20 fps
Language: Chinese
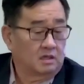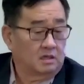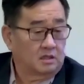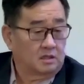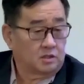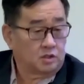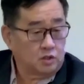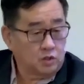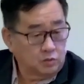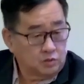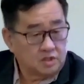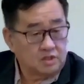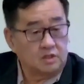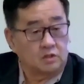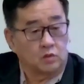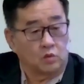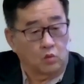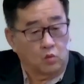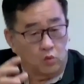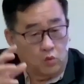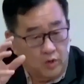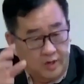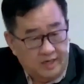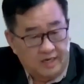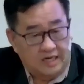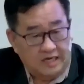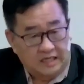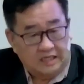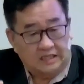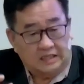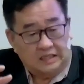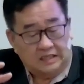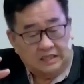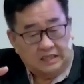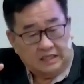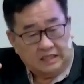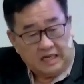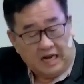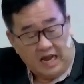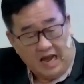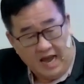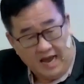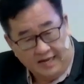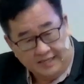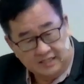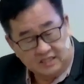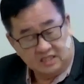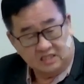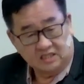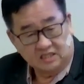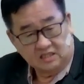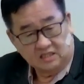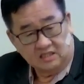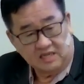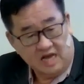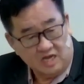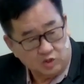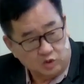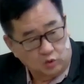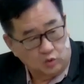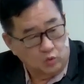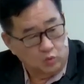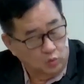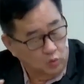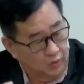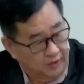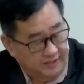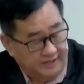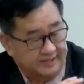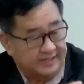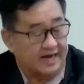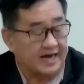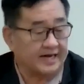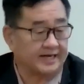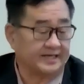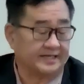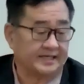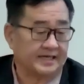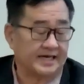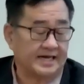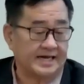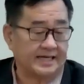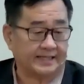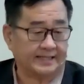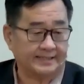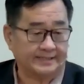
就是为了孩子那种伟大的爱，